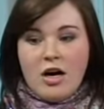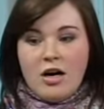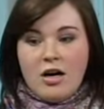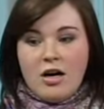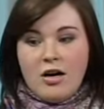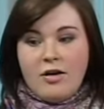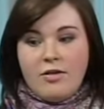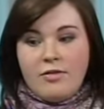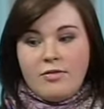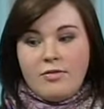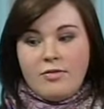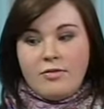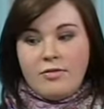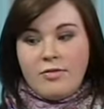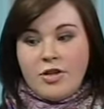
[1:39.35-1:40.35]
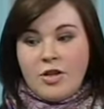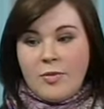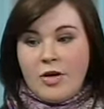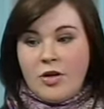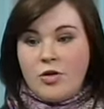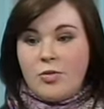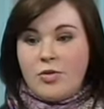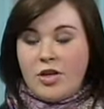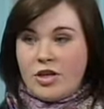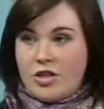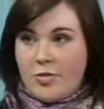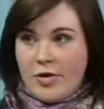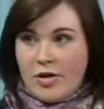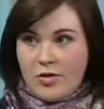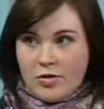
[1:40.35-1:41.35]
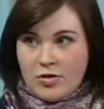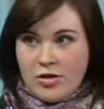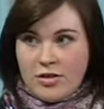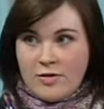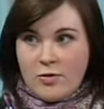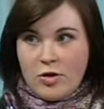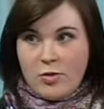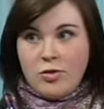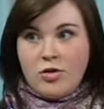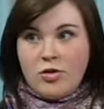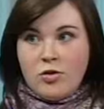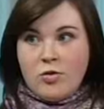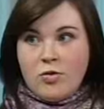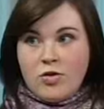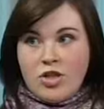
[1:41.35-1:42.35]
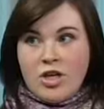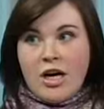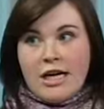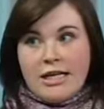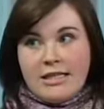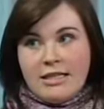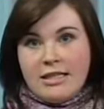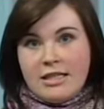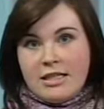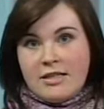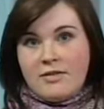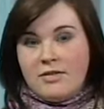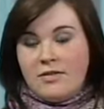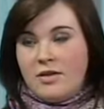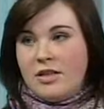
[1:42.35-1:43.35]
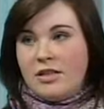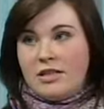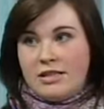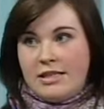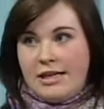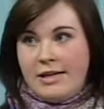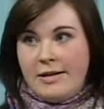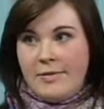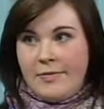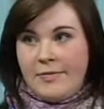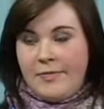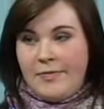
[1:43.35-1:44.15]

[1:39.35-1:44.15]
В этом году мы также продолжили свою работу, но уже один раз в две недели.